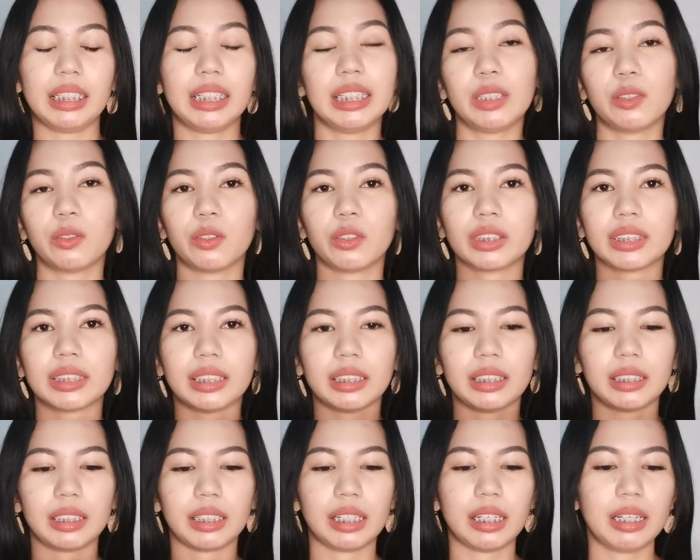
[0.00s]
Yung,
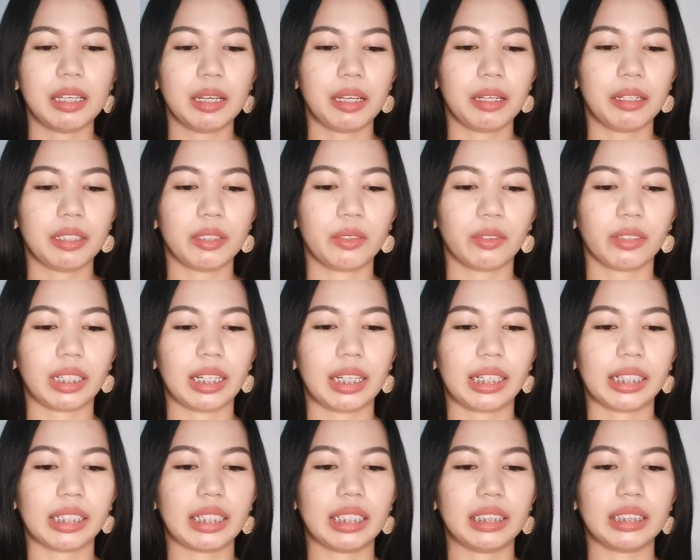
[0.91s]
yung
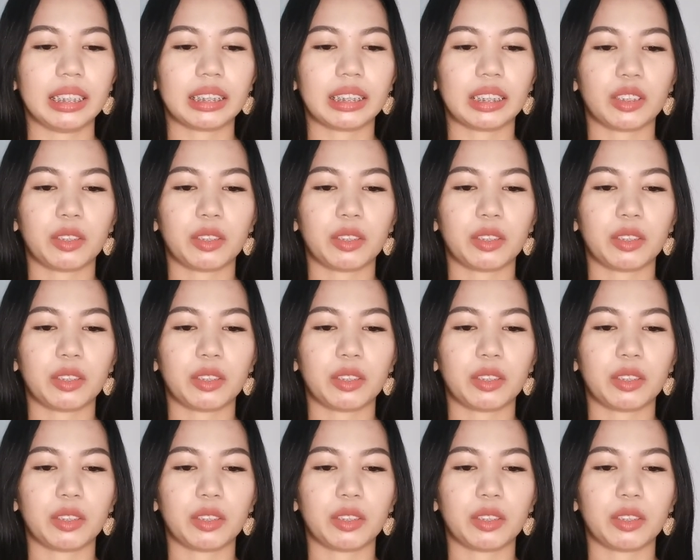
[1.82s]
lalagyan niya,